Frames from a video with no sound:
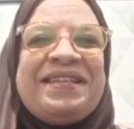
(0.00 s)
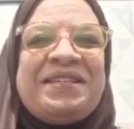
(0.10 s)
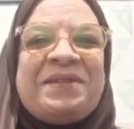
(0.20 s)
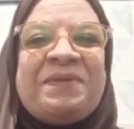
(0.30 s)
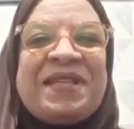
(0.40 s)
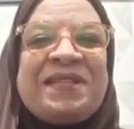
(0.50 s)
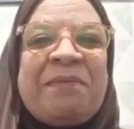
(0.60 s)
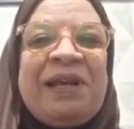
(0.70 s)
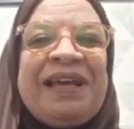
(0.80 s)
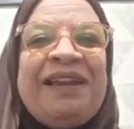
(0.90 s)
This is Mrs.
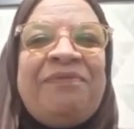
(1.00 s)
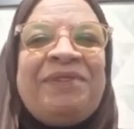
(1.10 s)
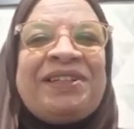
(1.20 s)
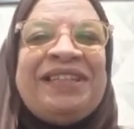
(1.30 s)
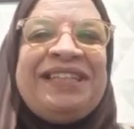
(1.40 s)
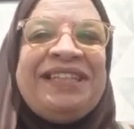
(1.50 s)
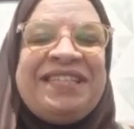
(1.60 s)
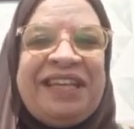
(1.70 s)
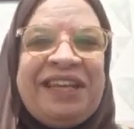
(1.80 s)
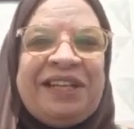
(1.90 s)
أمال خلف من قناة
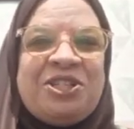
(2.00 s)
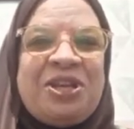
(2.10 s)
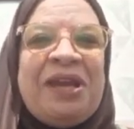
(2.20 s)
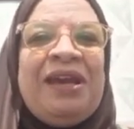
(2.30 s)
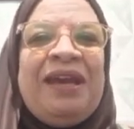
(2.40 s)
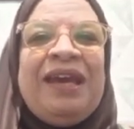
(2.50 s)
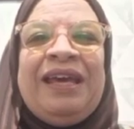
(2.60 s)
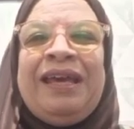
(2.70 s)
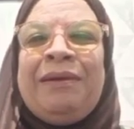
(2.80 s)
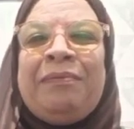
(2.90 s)
Easy English
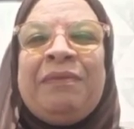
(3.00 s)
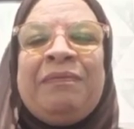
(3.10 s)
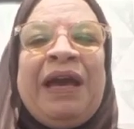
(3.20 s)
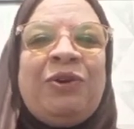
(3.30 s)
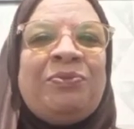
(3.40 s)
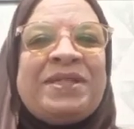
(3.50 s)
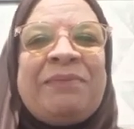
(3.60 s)
آه، معاكم Mrs.